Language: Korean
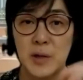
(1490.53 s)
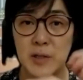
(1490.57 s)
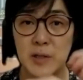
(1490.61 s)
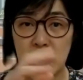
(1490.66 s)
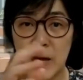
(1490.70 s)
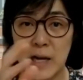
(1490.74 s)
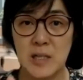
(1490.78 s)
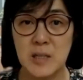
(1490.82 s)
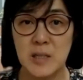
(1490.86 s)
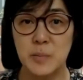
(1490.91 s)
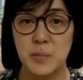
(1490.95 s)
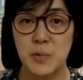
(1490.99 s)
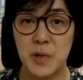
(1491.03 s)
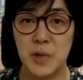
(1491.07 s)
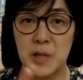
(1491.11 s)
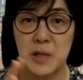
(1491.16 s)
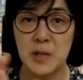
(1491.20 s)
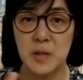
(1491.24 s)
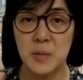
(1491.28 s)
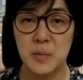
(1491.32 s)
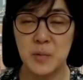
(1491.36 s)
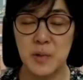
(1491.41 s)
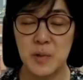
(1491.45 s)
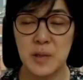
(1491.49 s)
작은
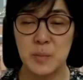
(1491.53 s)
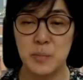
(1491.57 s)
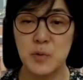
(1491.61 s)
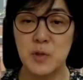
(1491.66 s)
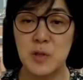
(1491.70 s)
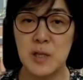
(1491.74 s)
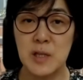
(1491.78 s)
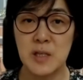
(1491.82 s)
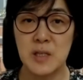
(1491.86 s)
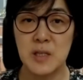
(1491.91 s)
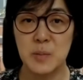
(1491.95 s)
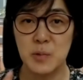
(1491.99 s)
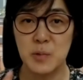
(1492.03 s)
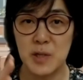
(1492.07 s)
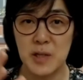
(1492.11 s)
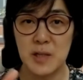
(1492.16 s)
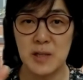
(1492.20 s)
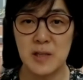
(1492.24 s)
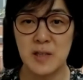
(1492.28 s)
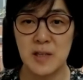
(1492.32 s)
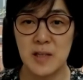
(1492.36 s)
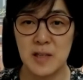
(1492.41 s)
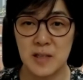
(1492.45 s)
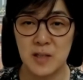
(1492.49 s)
브랜드 부티크
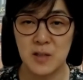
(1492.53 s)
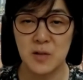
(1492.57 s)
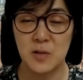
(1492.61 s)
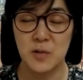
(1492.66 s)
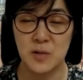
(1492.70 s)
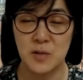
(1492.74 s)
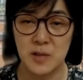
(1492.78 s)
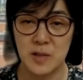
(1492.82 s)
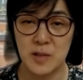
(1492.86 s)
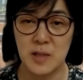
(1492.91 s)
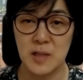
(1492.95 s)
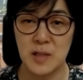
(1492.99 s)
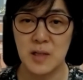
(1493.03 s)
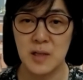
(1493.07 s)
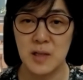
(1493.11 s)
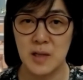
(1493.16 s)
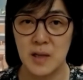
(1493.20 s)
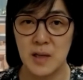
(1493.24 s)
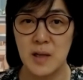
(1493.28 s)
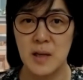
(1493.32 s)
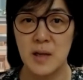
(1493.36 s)
브랜드 같은 것들이